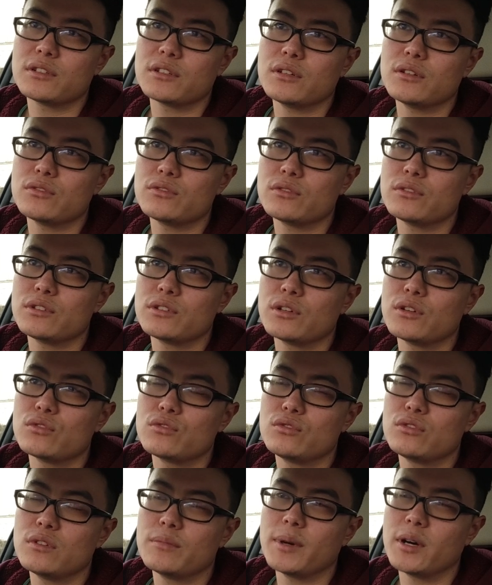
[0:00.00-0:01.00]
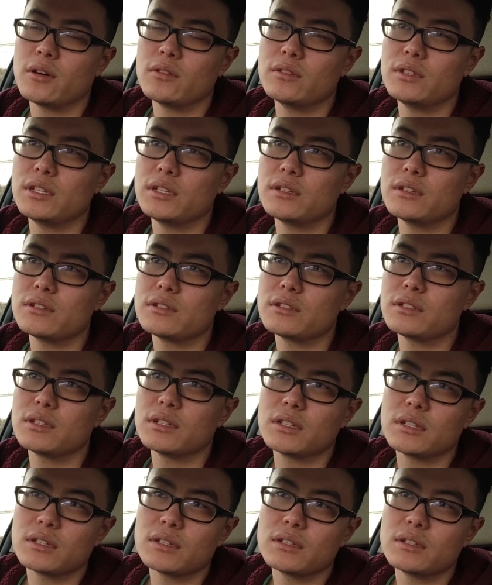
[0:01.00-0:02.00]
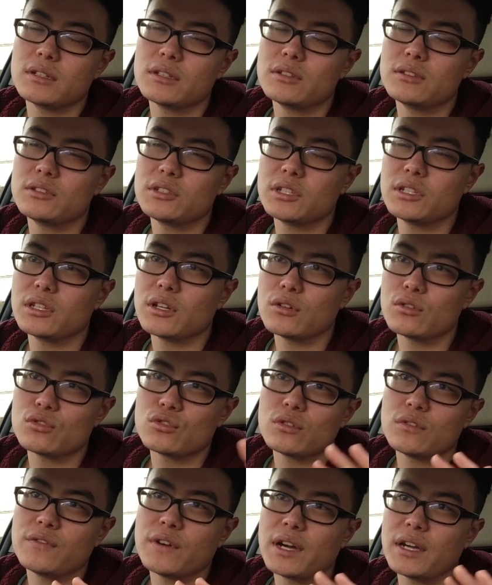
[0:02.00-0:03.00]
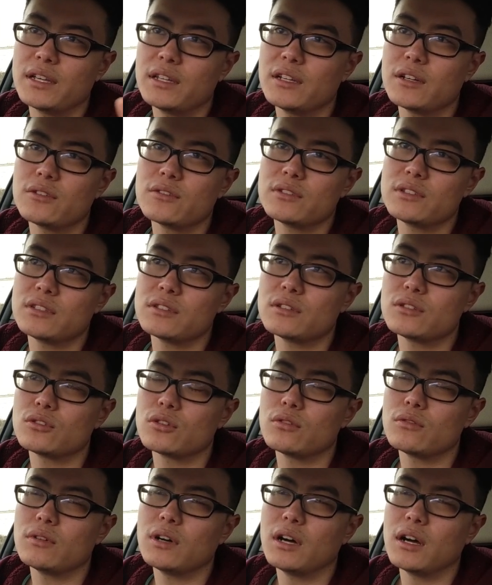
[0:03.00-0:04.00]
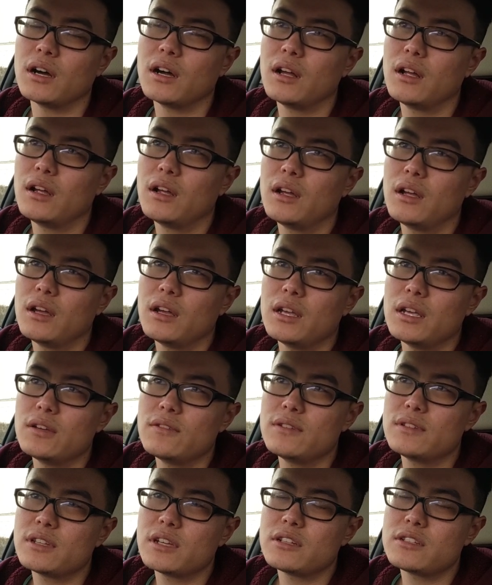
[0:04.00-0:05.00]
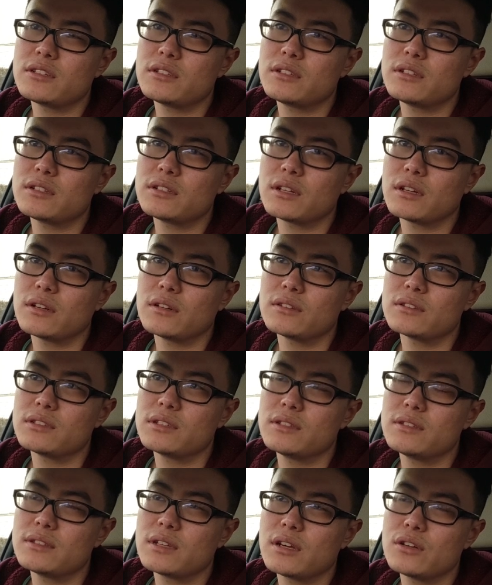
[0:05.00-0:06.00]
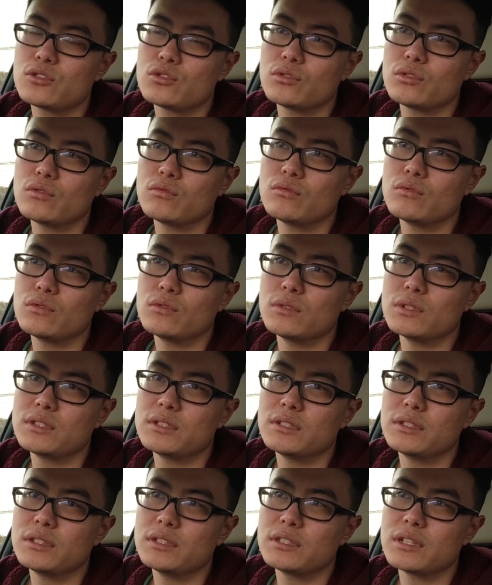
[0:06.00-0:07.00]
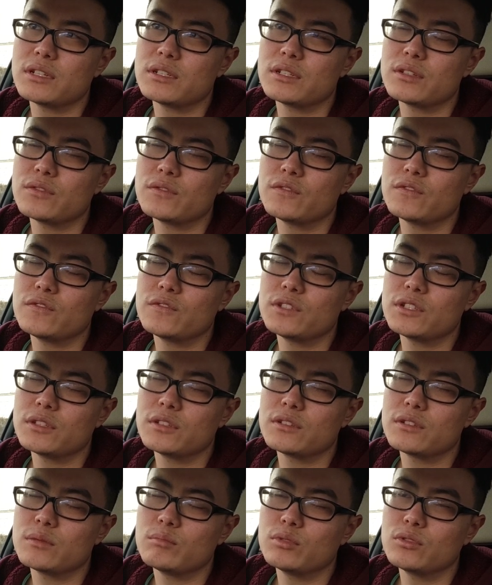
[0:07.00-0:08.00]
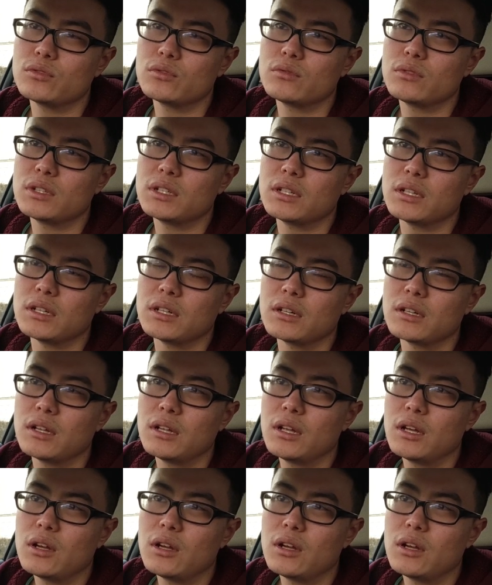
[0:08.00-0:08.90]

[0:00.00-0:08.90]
时候，就是要确保你的这个这一套说法一定要行得通哈，因为在世界上现在属于无国籍的人士真的是不多了哈。